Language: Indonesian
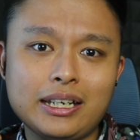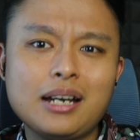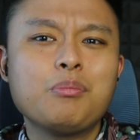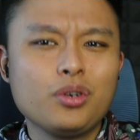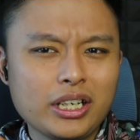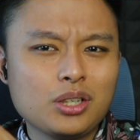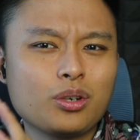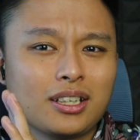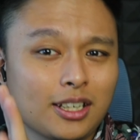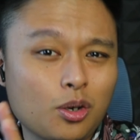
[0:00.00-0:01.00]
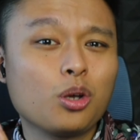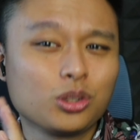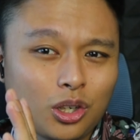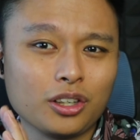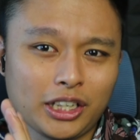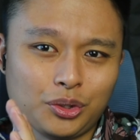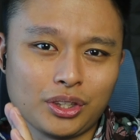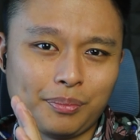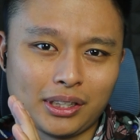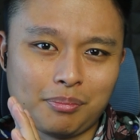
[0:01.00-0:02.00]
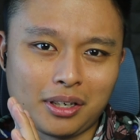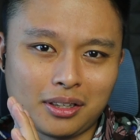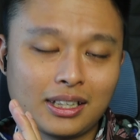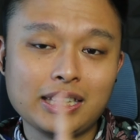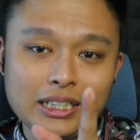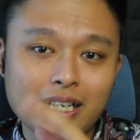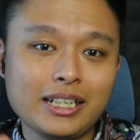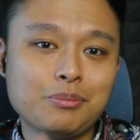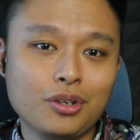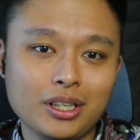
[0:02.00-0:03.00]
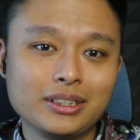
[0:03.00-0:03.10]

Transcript: yang mungkin kurang terkontrol gitu teman-teman ketika di mode